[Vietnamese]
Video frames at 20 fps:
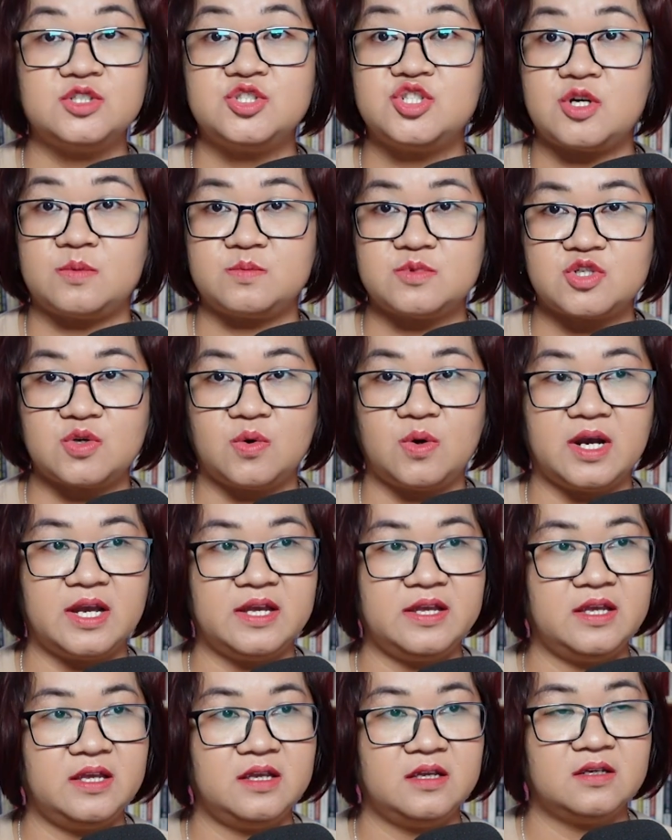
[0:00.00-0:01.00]
Trong số
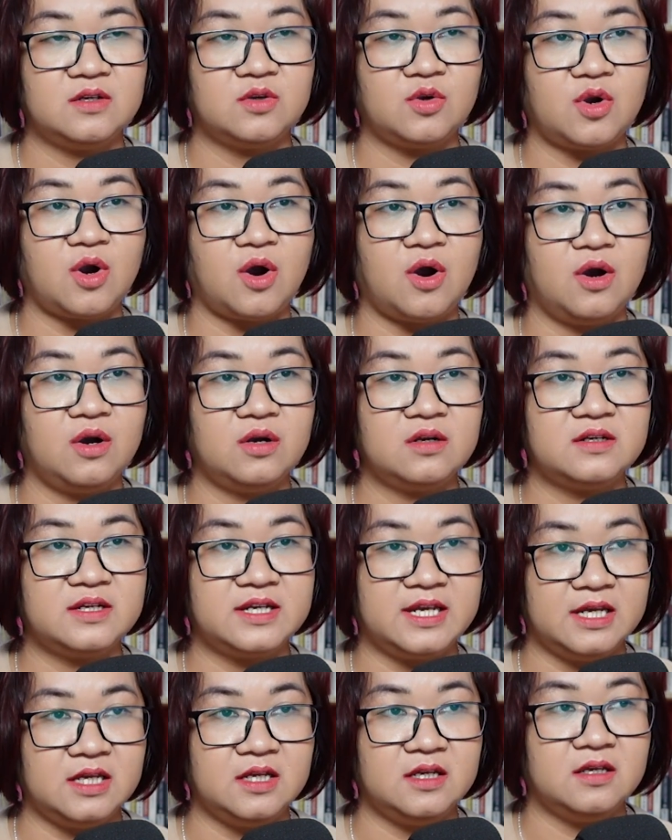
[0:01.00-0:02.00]
ấy có
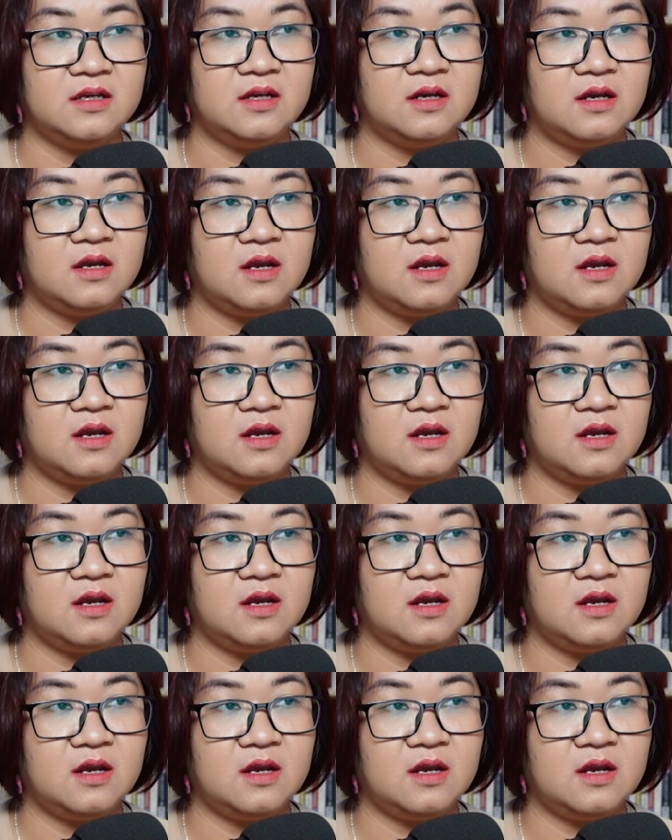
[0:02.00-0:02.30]
Kỳ,